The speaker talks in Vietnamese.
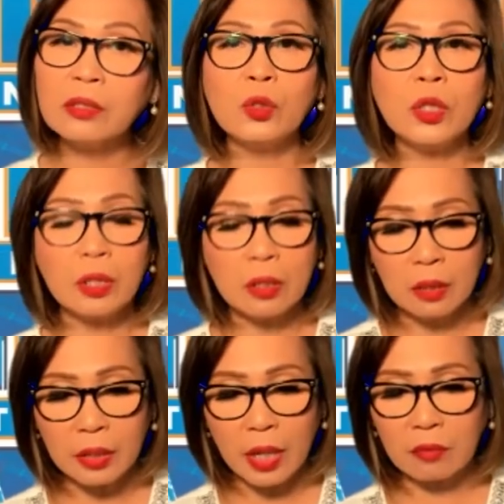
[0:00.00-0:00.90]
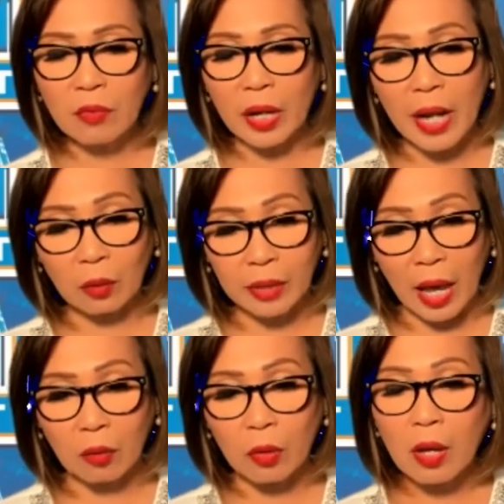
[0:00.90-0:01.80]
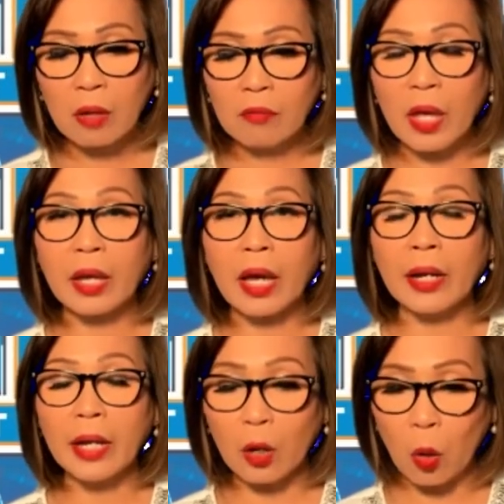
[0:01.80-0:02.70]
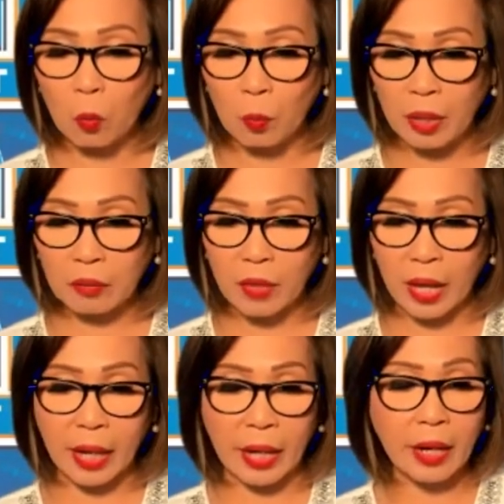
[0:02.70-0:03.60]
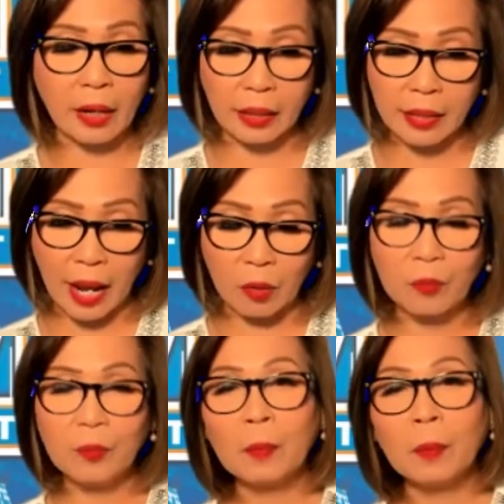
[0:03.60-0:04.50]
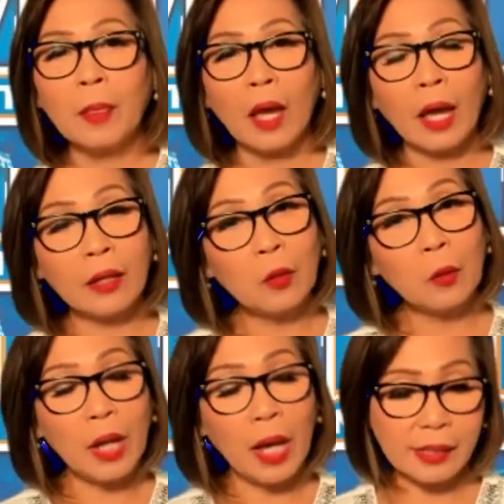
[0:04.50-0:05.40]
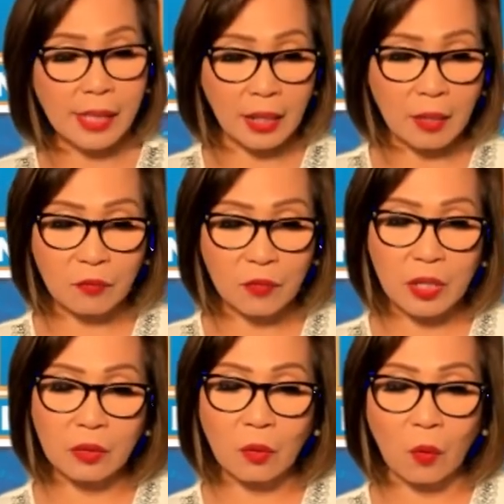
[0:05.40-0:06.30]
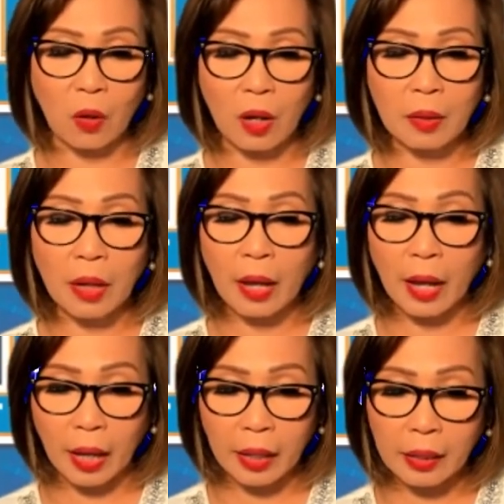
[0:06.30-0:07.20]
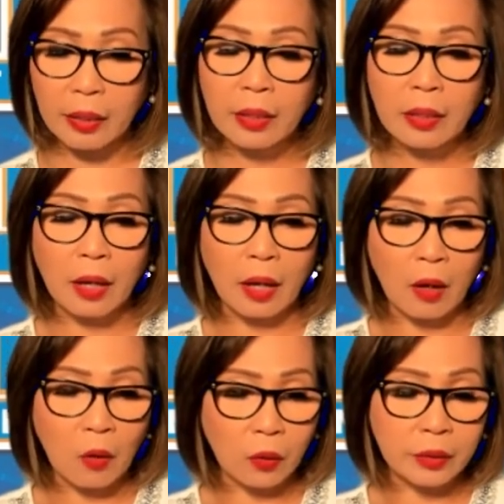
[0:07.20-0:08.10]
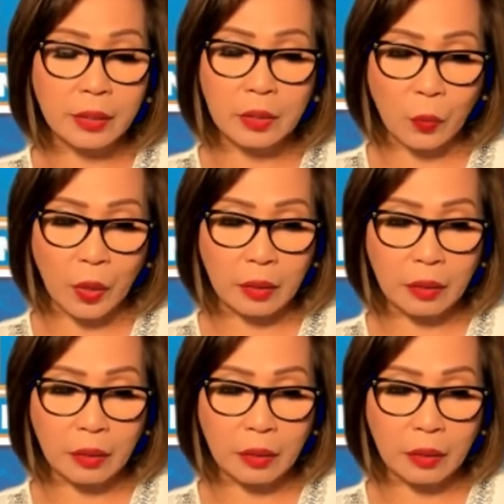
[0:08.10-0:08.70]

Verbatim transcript: chuyên hướng dẫn và đào tạo về khả năng hùng biện và khả năng lãnh đạo. Anh cũng là sáng lập viên của hai hội thiện nguyện,